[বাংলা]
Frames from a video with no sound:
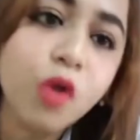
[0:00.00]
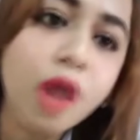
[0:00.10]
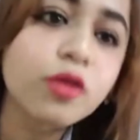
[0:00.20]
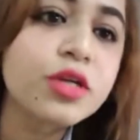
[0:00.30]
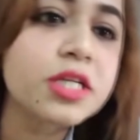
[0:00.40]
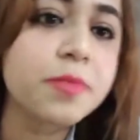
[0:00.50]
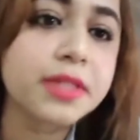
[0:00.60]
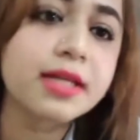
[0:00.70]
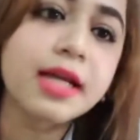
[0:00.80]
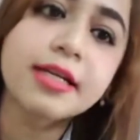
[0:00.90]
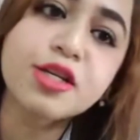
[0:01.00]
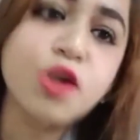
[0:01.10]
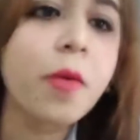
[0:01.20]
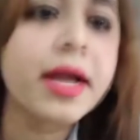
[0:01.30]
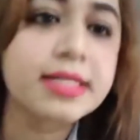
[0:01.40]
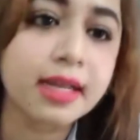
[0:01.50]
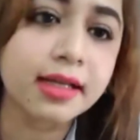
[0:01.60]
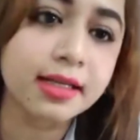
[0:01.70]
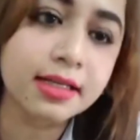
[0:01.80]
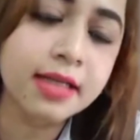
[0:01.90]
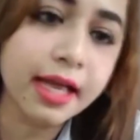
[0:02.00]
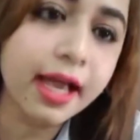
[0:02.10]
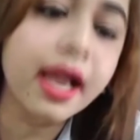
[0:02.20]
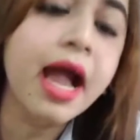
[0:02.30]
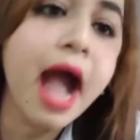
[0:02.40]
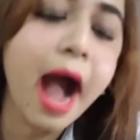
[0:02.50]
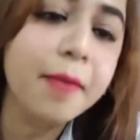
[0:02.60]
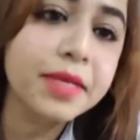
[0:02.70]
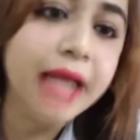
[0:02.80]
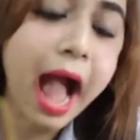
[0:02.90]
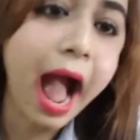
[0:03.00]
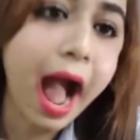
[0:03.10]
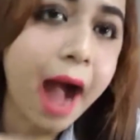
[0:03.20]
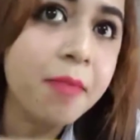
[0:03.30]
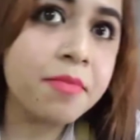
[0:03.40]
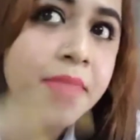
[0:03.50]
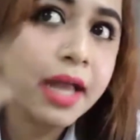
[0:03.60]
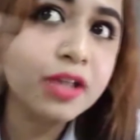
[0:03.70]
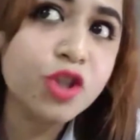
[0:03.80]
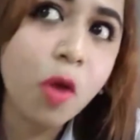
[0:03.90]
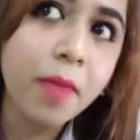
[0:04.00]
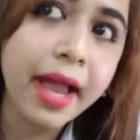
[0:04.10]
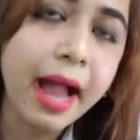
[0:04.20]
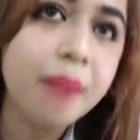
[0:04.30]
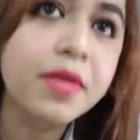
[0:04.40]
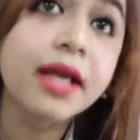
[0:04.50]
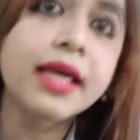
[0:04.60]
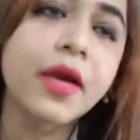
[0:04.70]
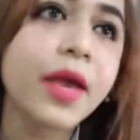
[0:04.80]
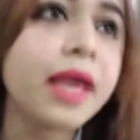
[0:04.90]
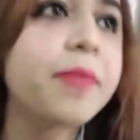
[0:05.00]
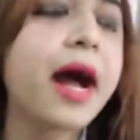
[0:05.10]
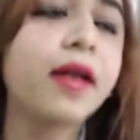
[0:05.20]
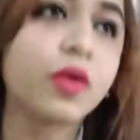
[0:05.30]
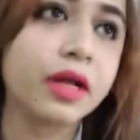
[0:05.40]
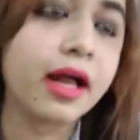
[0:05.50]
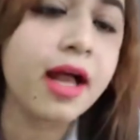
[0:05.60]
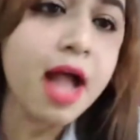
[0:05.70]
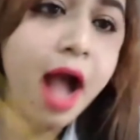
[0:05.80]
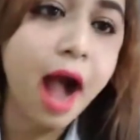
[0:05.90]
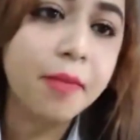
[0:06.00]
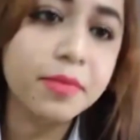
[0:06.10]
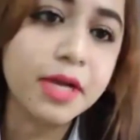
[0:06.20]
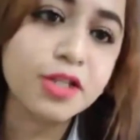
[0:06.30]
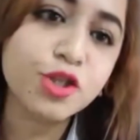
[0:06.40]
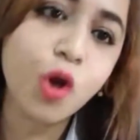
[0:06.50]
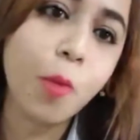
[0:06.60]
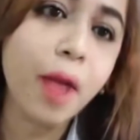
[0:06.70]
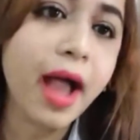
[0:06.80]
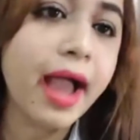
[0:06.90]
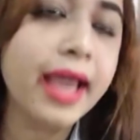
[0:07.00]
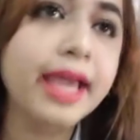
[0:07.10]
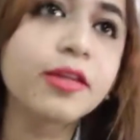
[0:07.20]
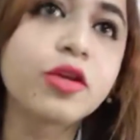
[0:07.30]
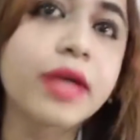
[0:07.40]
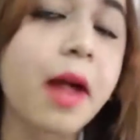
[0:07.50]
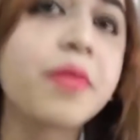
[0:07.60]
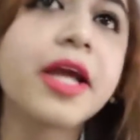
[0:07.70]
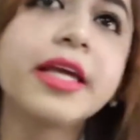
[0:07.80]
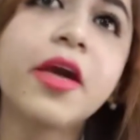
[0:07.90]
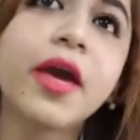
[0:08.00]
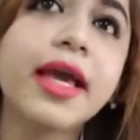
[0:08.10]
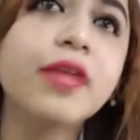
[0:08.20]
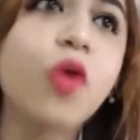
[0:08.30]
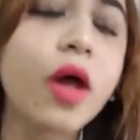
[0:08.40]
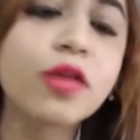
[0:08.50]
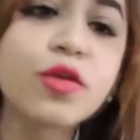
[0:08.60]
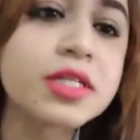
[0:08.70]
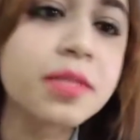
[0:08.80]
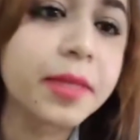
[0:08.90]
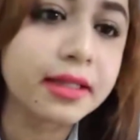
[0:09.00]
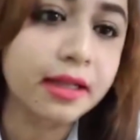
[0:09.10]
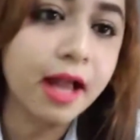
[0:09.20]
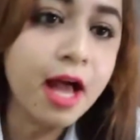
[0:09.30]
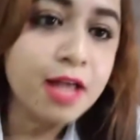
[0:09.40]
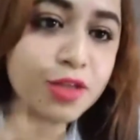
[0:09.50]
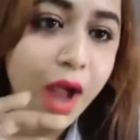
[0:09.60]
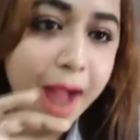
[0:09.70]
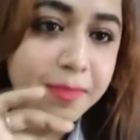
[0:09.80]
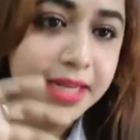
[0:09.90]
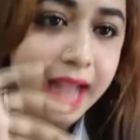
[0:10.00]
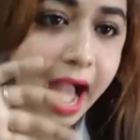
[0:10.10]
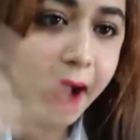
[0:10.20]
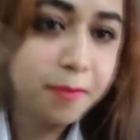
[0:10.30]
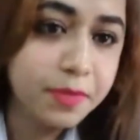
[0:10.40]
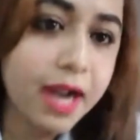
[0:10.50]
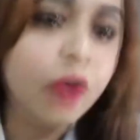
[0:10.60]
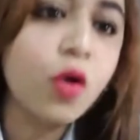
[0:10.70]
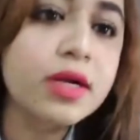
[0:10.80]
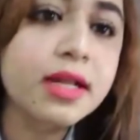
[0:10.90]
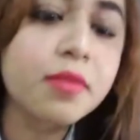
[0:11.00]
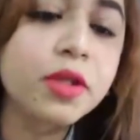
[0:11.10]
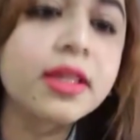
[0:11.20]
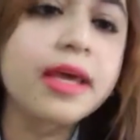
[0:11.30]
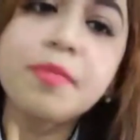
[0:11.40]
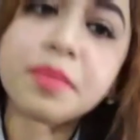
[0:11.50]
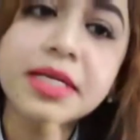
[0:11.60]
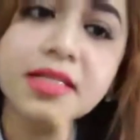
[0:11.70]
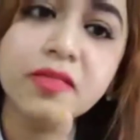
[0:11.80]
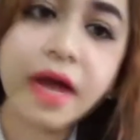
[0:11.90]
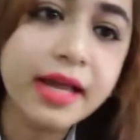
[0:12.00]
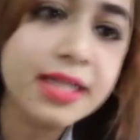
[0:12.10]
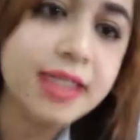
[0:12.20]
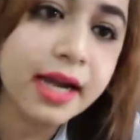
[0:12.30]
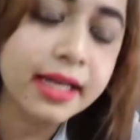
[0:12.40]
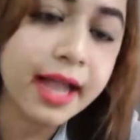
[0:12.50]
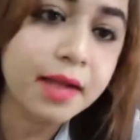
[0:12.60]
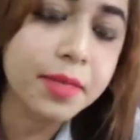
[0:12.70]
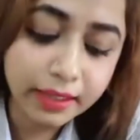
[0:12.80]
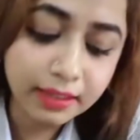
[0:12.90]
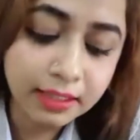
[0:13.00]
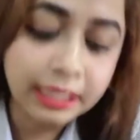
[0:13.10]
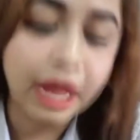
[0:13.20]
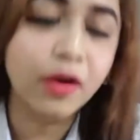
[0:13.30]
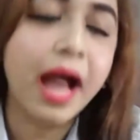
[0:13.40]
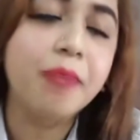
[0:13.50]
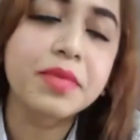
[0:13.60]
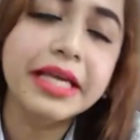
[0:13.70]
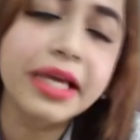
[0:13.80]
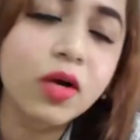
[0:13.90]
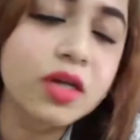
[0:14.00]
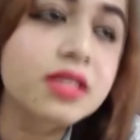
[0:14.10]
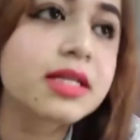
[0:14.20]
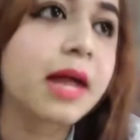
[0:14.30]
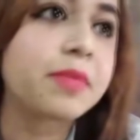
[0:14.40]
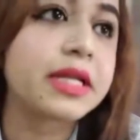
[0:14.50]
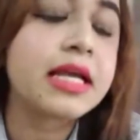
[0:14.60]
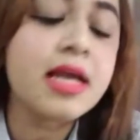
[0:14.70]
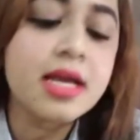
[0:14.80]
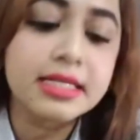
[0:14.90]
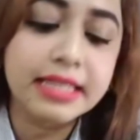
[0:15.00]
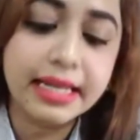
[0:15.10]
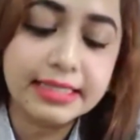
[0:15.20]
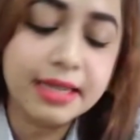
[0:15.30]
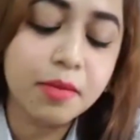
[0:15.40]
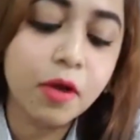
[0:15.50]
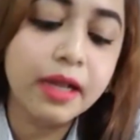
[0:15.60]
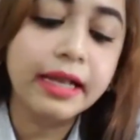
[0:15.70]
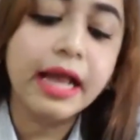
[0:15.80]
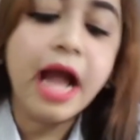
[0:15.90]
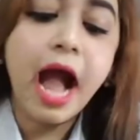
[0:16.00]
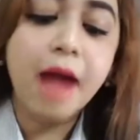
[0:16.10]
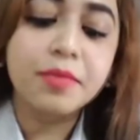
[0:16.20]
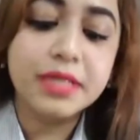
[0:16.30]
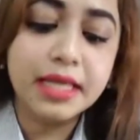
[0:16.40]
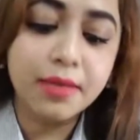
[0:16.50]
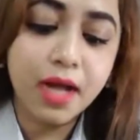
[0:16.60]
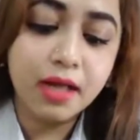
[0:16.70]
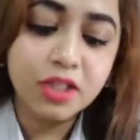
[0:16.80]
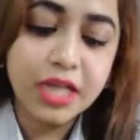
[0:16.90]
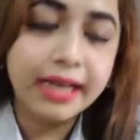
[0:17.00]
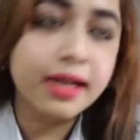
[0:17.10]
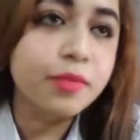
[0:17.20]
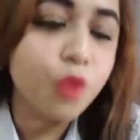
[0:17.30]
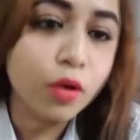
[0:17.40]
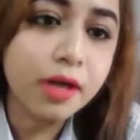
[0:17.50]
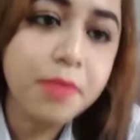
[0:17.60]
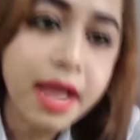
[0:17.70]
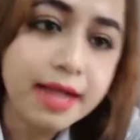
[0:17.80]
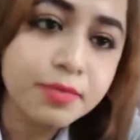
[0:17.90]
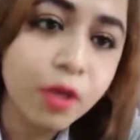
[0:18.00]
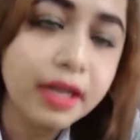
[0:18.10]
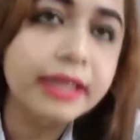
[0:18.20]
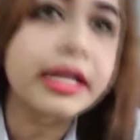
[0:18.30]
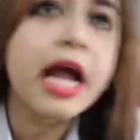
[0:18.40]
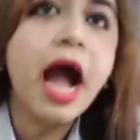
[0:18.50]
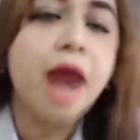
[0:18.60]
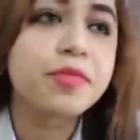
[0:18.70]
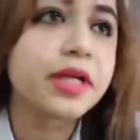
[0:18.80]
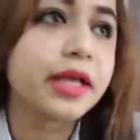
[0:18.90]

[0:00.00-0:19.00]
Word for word: তুলসী পাতা না এটা সবাই জানে হ্যাঁ আপনি আমরা সবাই আমরা কেউই ভালো না আমরা সবাই আমরা কেউই ধোয়া তুলসী পাতা না সো আপনি আপনার গণ্ডির মধ্যে প্লিজ ফারিয়া শাহিনকে আনবেন না কারণ আপনি কি করেছেন আপনি ডিরেক্টর বলেন আপনি চ্যানেলের প্রোগ্রাম হেড বলেন আপনি